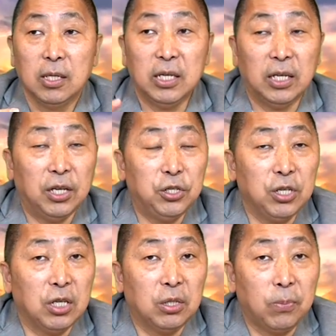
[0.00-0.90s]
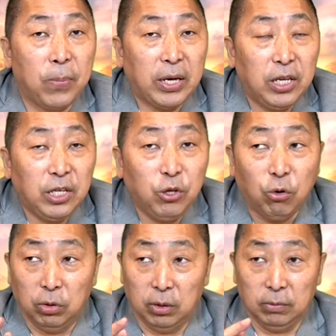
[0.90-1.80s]
年年轻人是被利
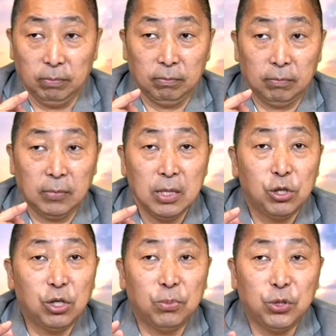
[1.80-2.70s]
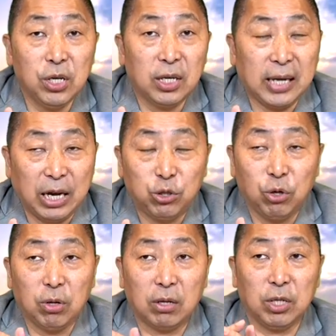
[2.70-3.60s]
用了，是不是呢？感
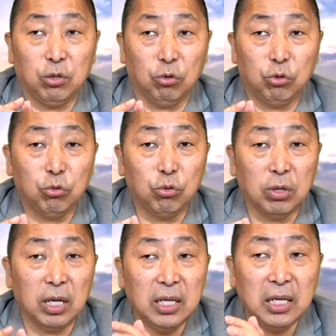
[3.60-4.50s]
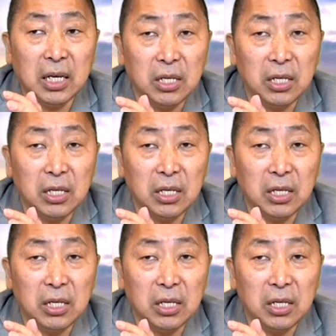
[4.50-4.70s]
受到这种，就是说呢，一